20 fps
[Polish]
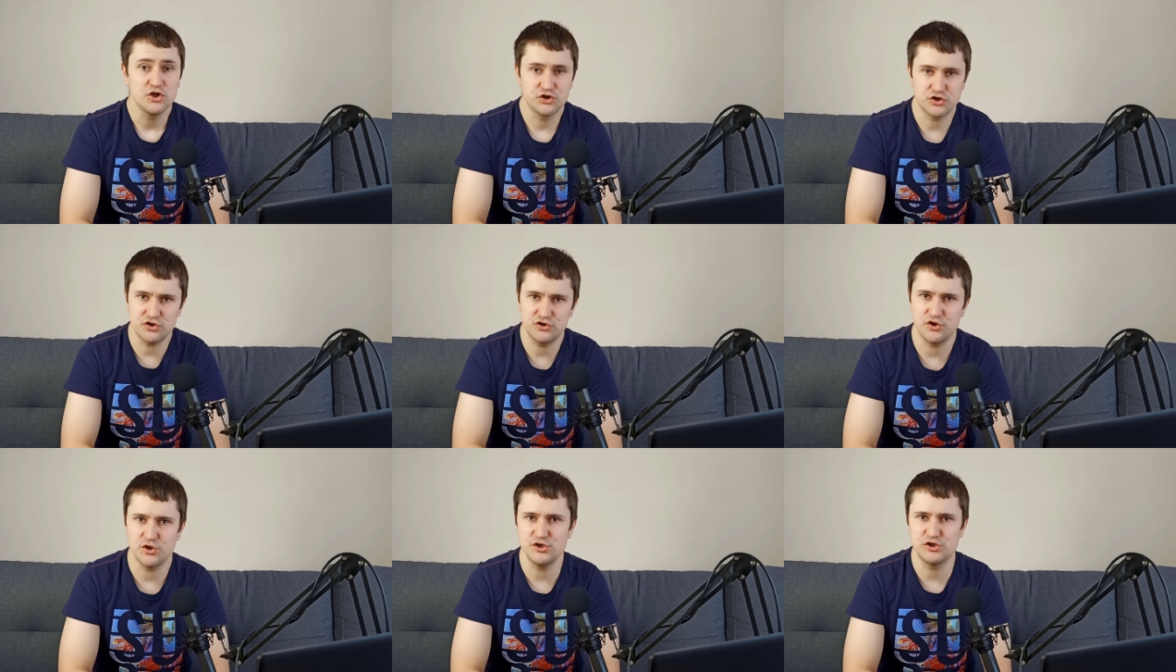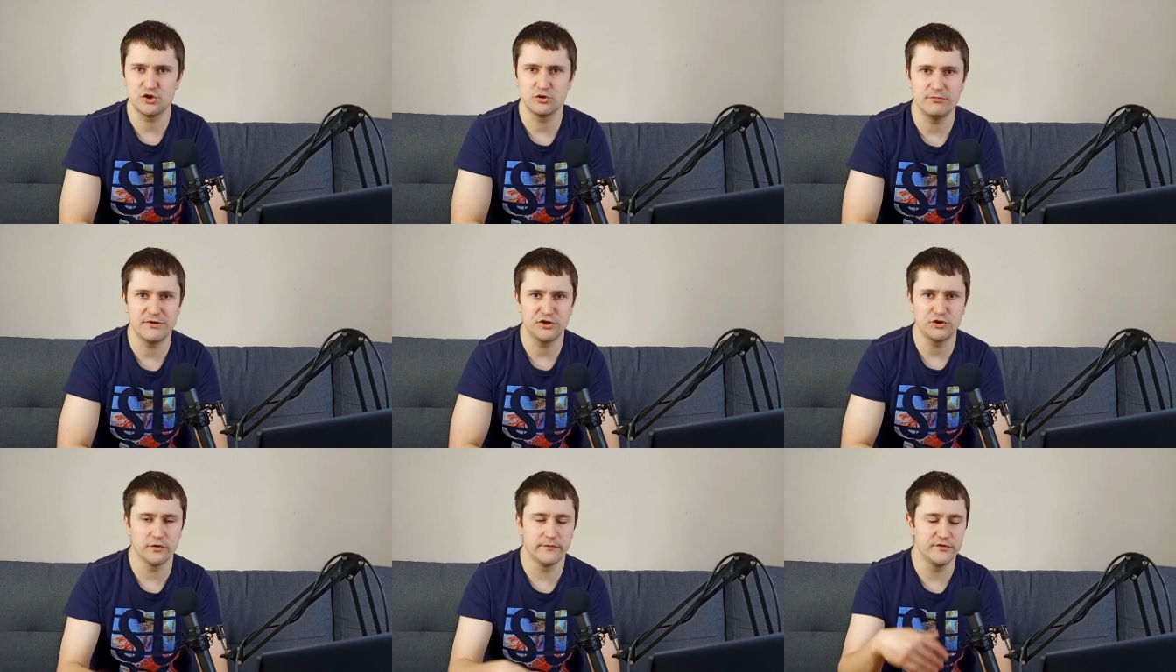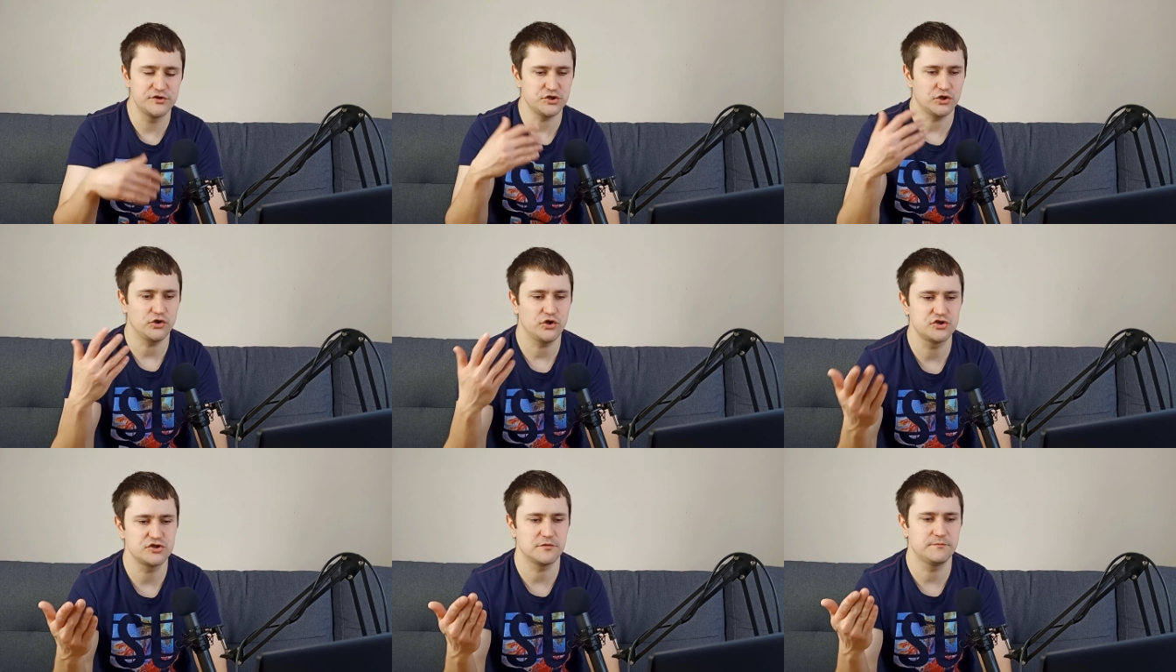siąść do instrumentu,
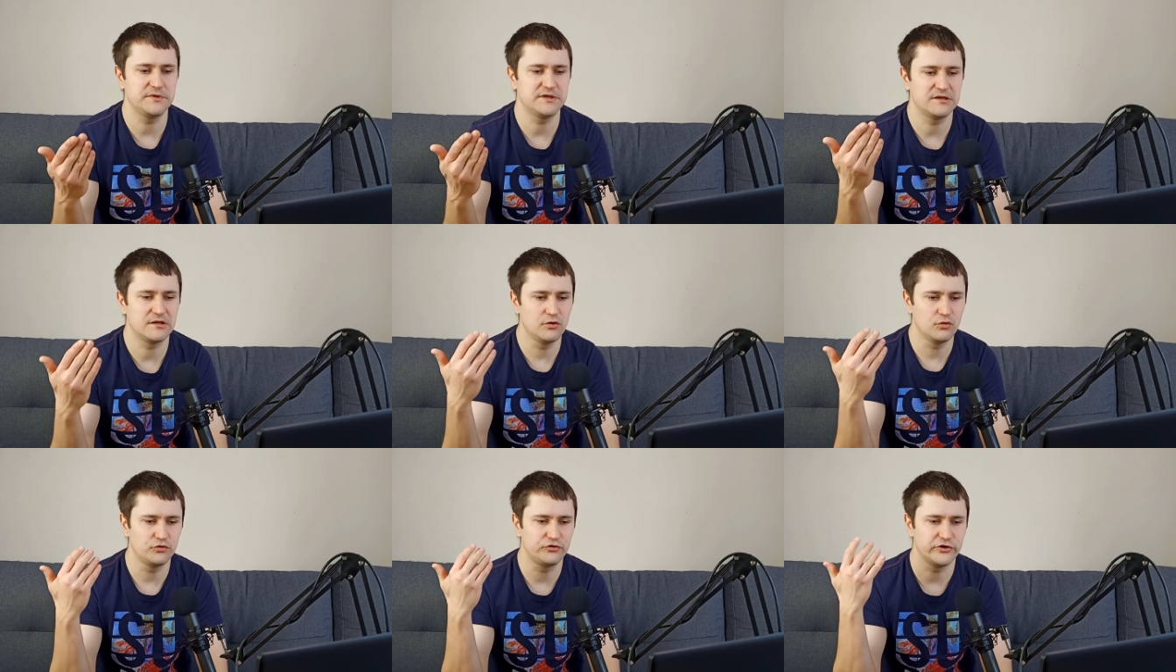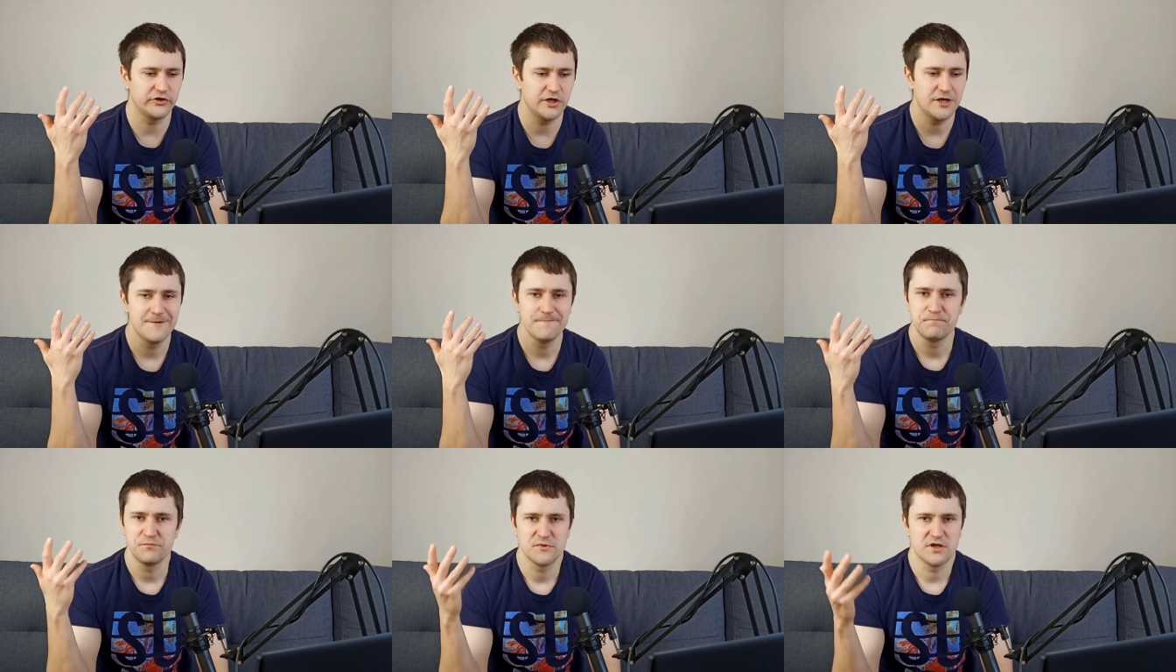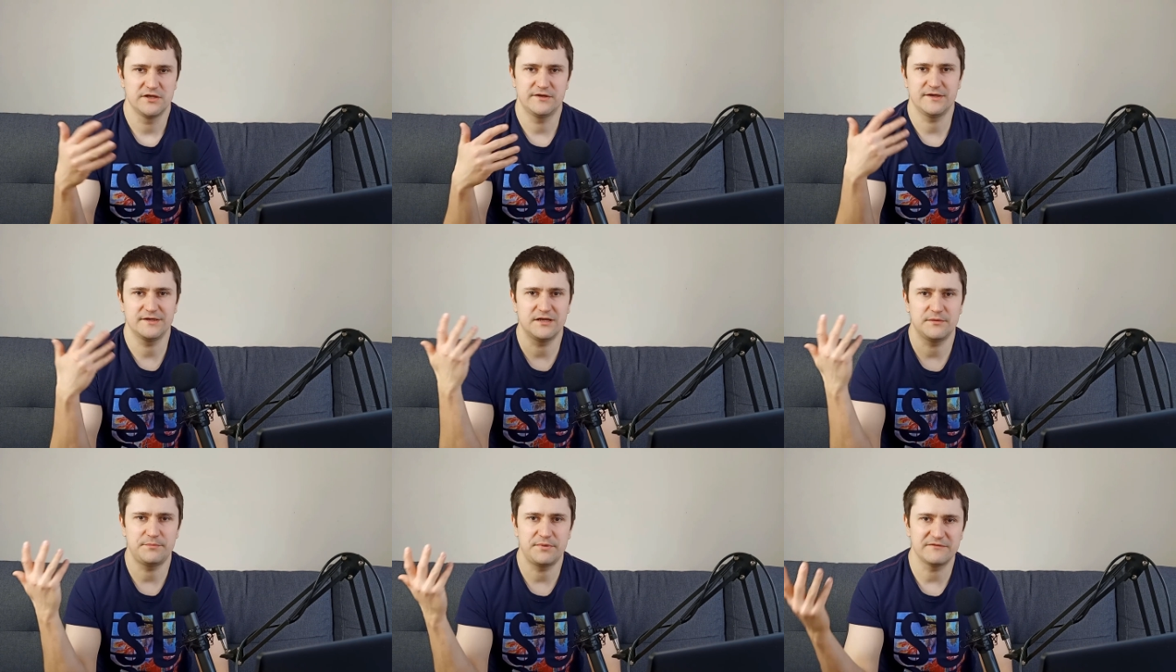wyciągnąć sobie te nuty i
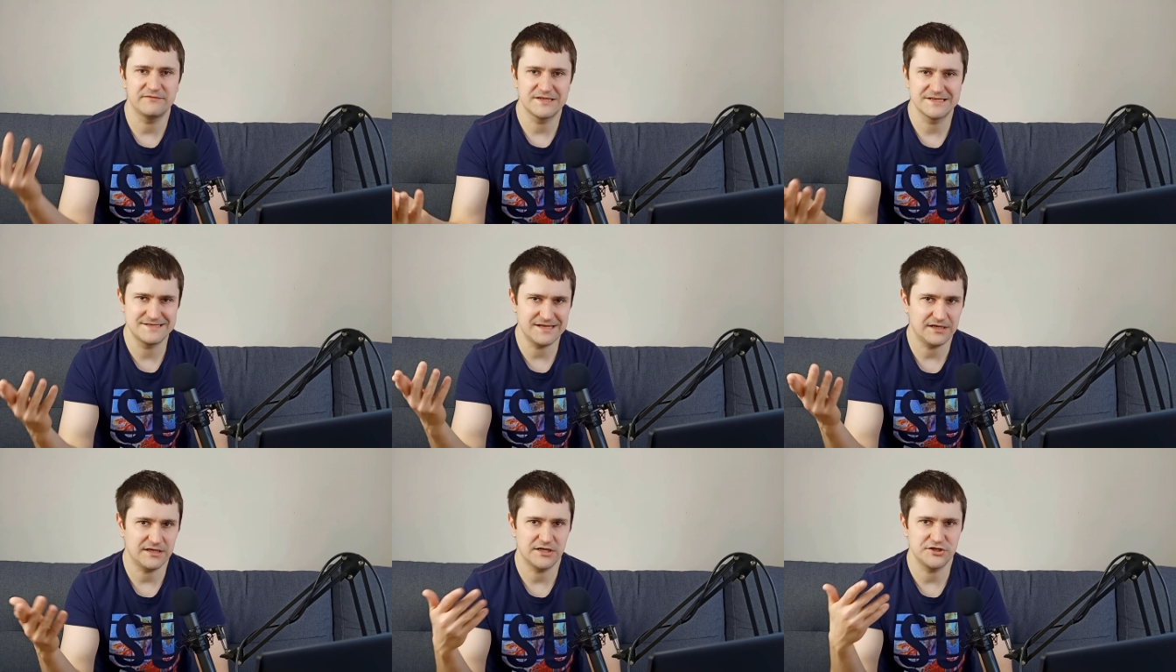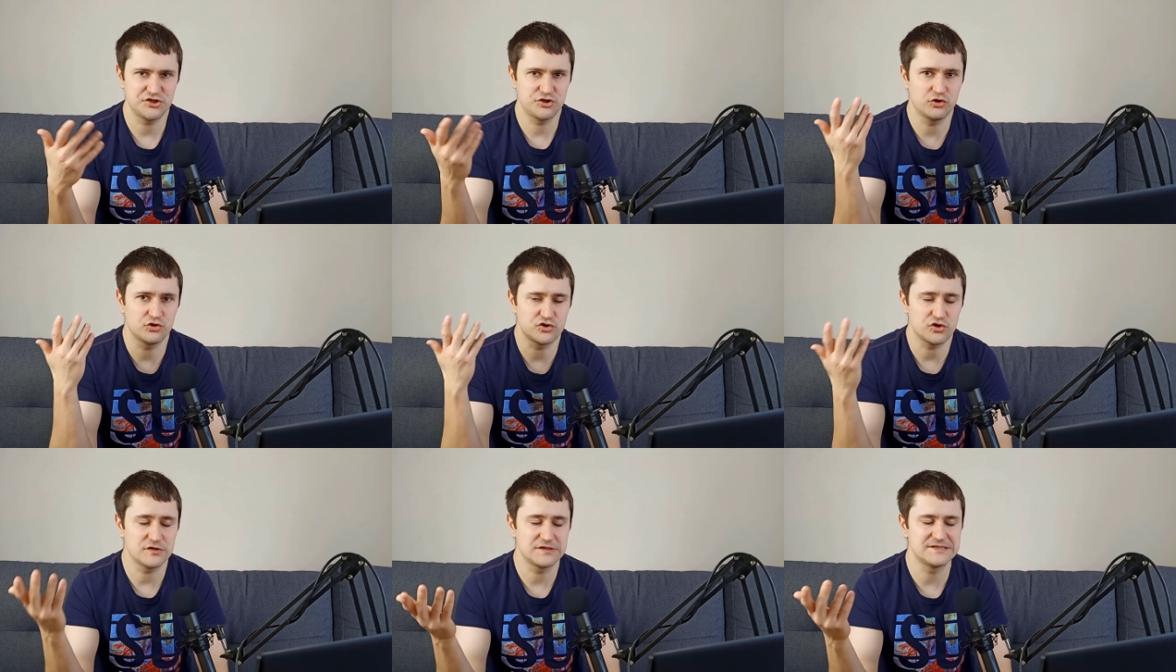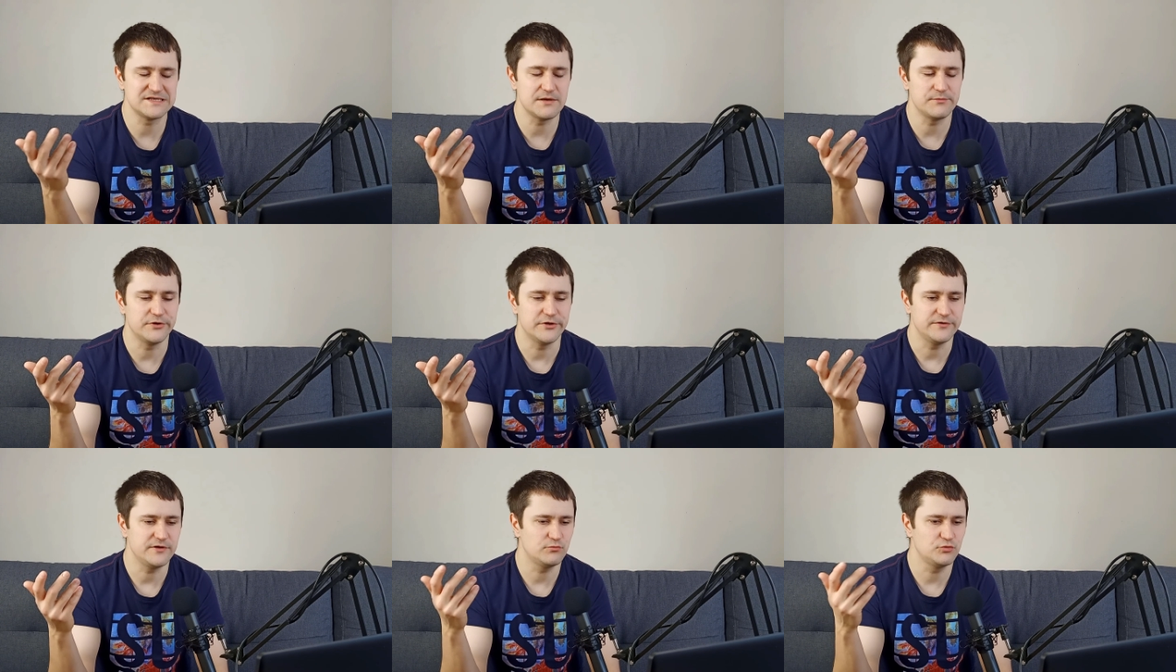tak naprawdę zagrać to, co chcemy.